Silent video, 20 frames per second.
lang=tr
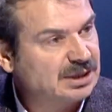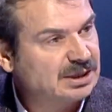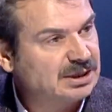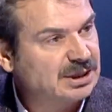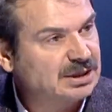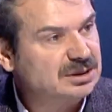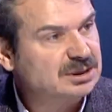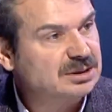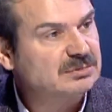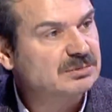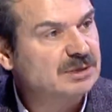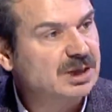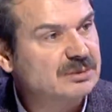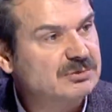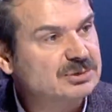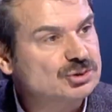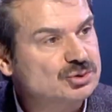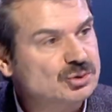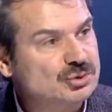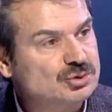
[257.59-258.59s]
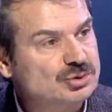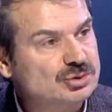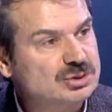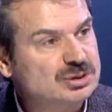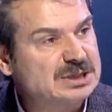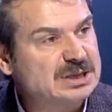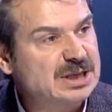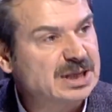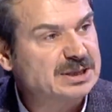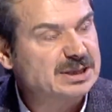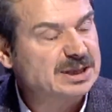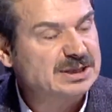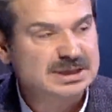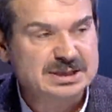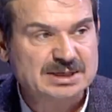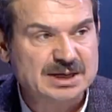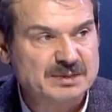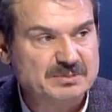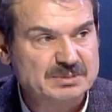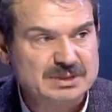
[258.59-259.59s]
yatırımlarımızı çok çok
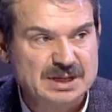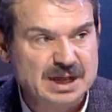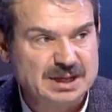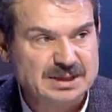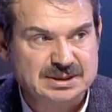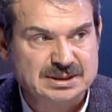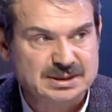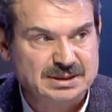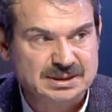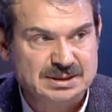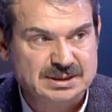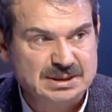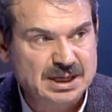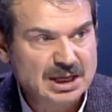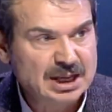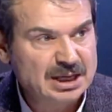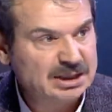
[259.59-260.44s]
hızlandıracağız. Yani biz hazırız.